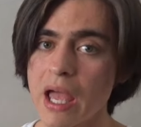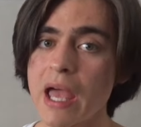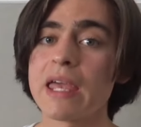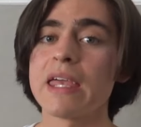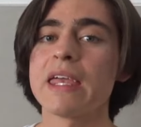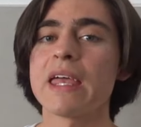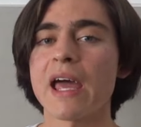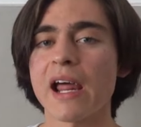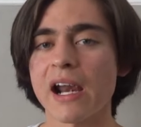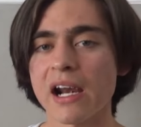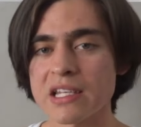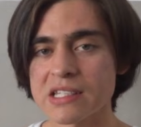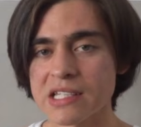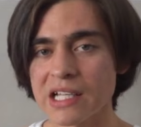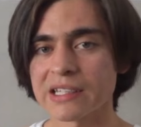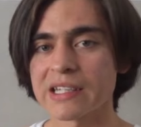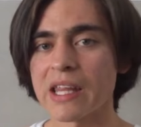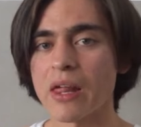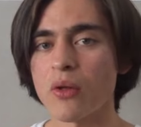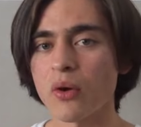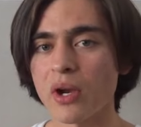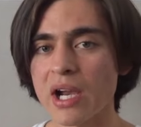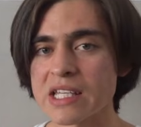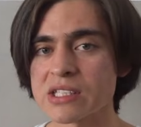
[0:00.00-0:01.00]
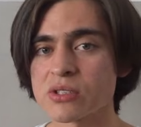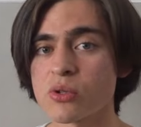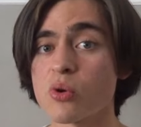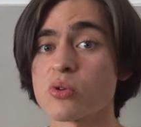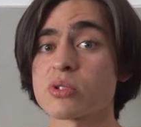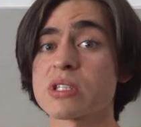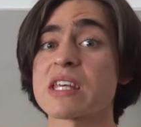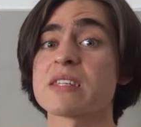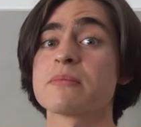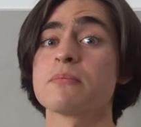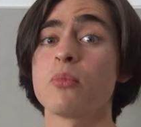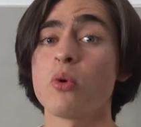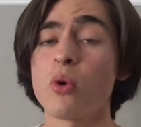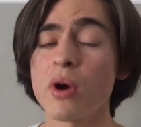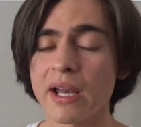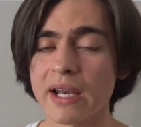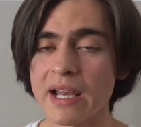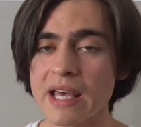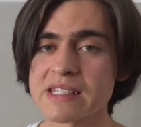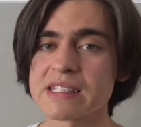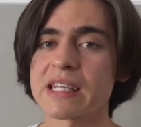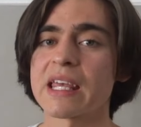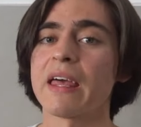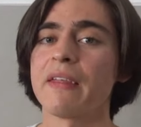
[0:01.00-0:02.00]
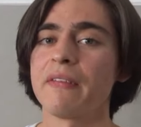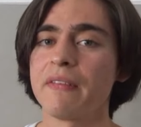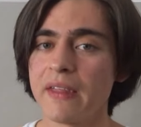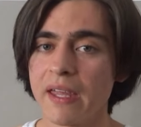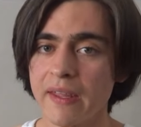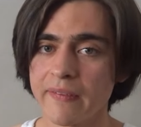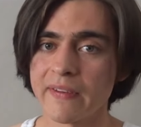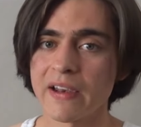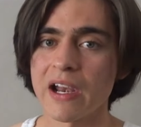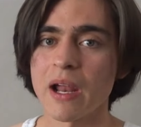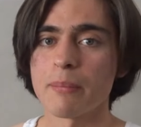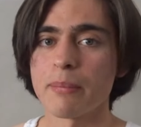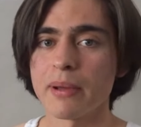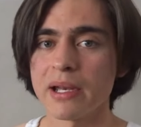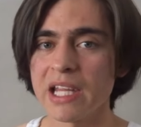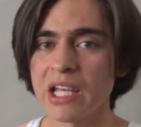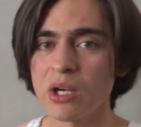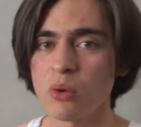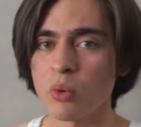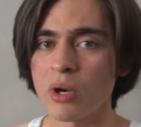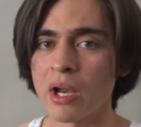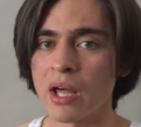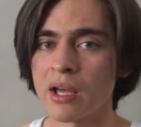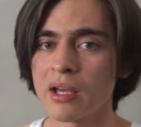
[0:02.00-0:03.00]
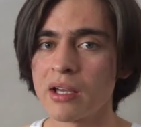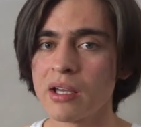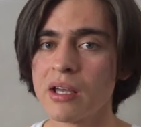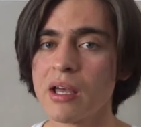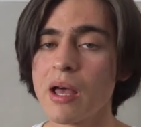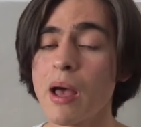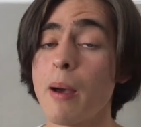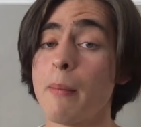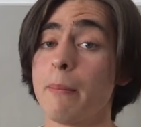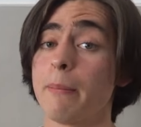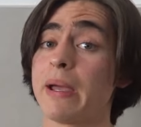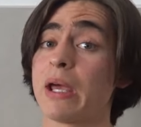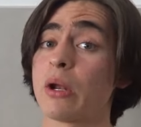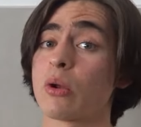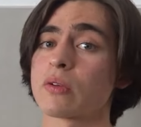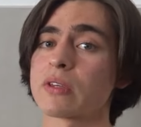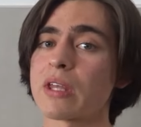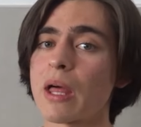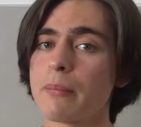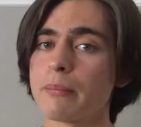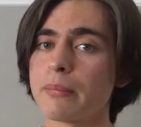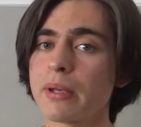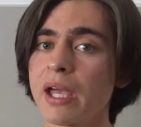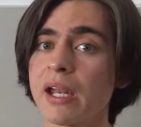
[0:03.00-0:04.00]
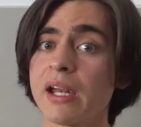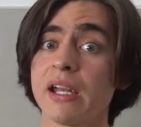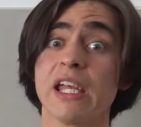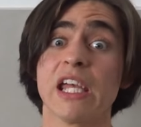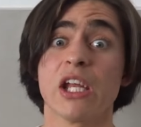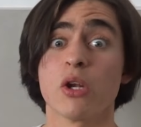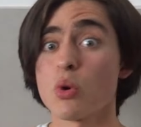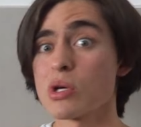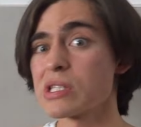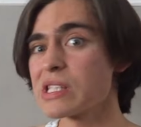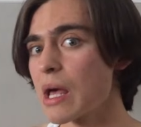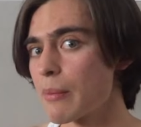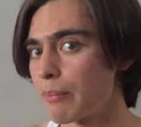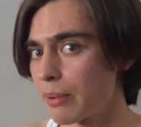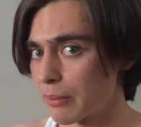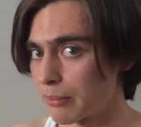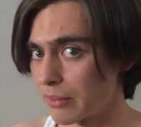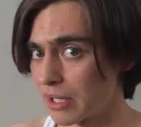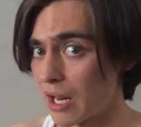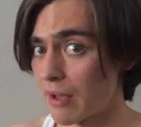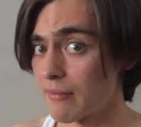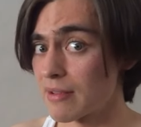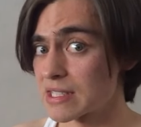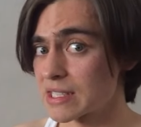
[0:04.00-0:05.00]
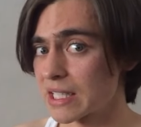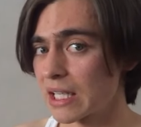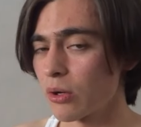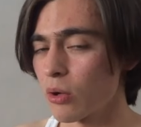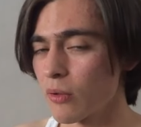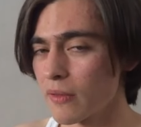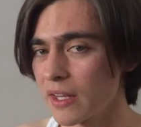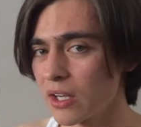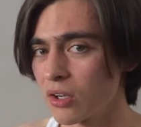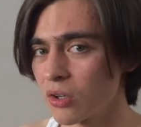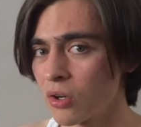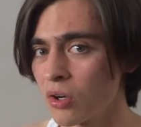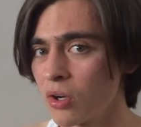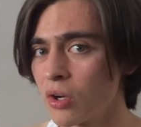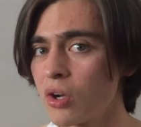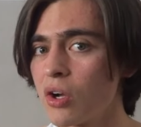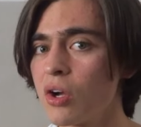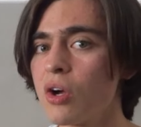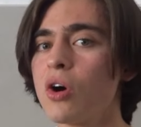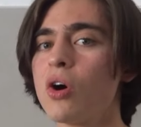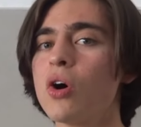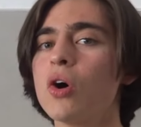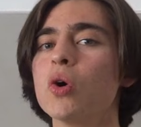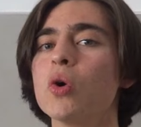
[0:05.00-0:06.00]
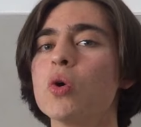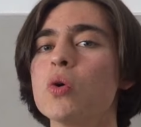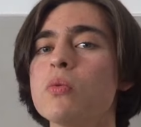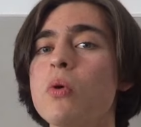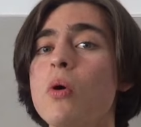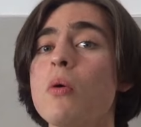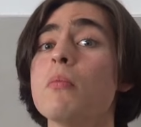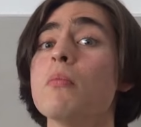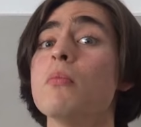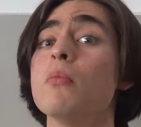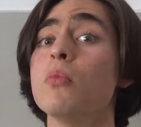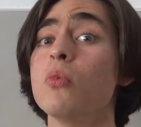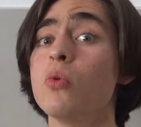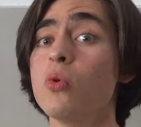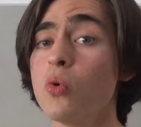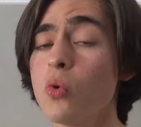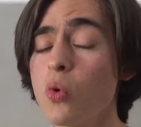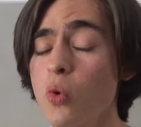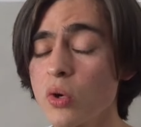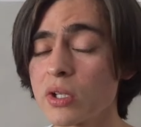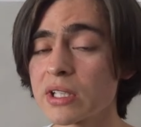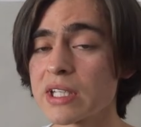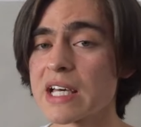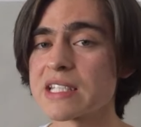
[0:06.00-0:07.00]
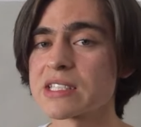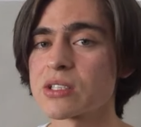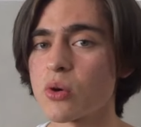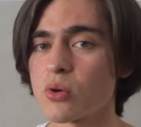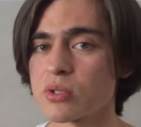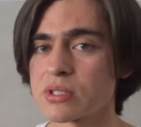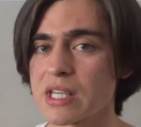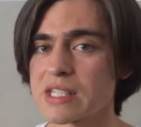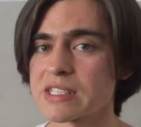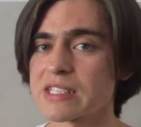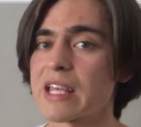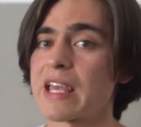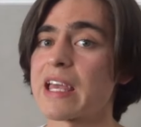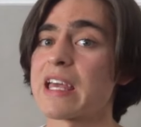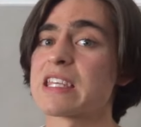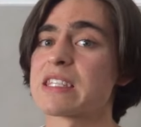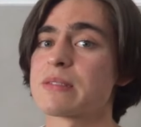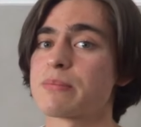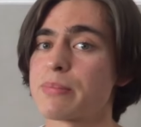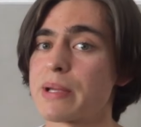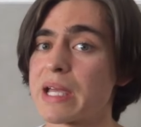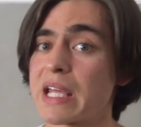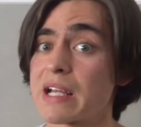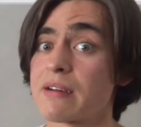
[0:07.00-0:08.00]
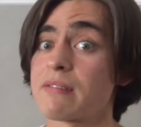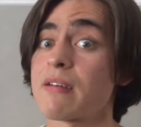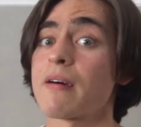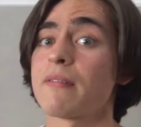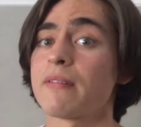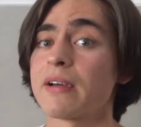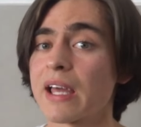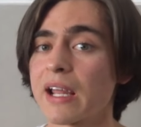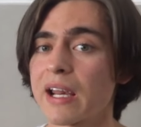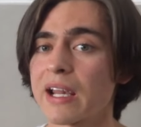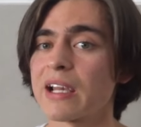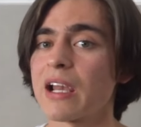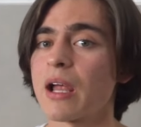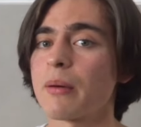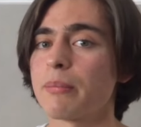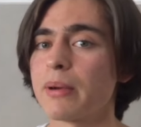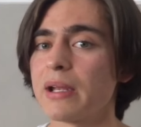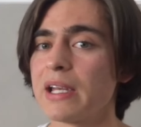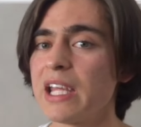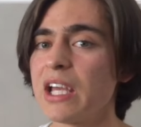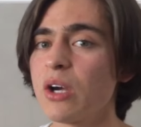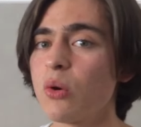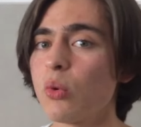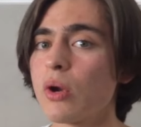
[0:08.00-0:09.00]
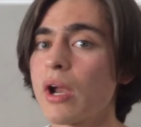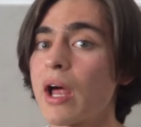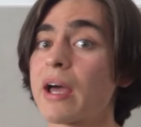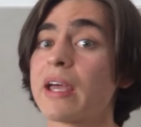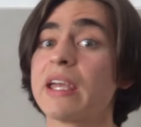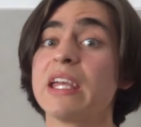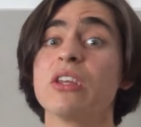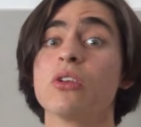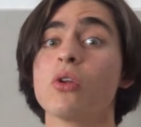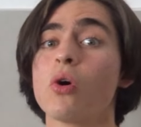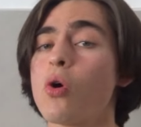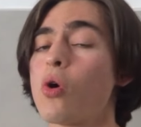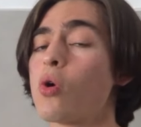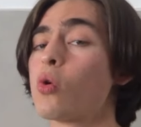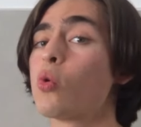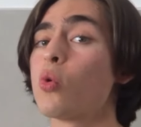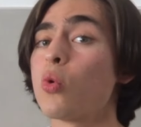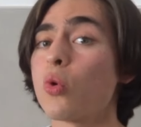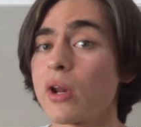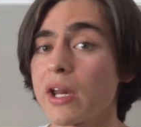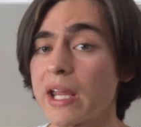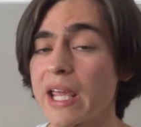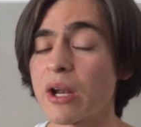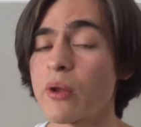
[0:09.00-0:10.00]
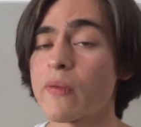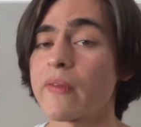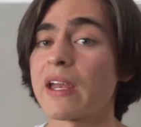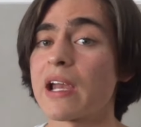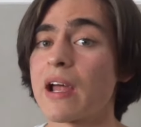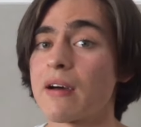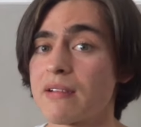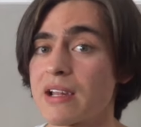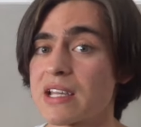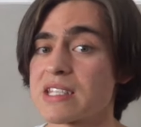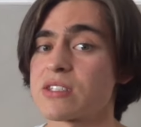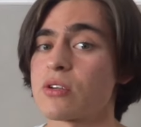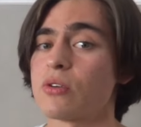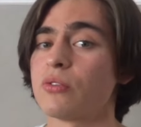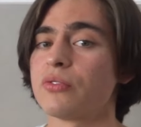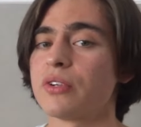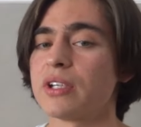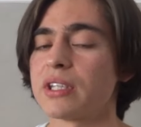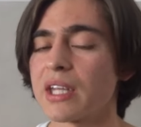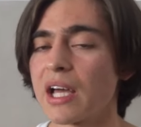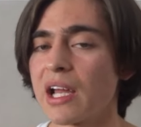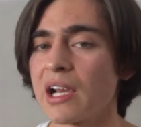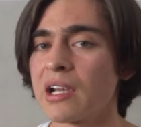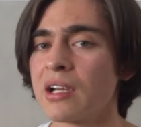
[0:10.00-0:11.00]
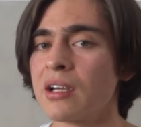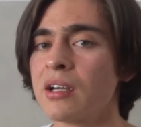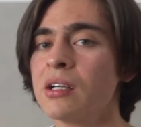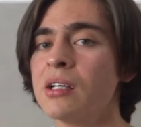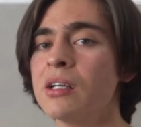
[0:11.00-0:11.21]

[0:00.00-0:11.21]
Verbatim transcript: Y he resaltado las cosas buenas que tiene la película. Pero también, y no es la primera vez que lo digo, hubo muchas cosas que esperaba ver en la película y no ocurrieron en la versión final.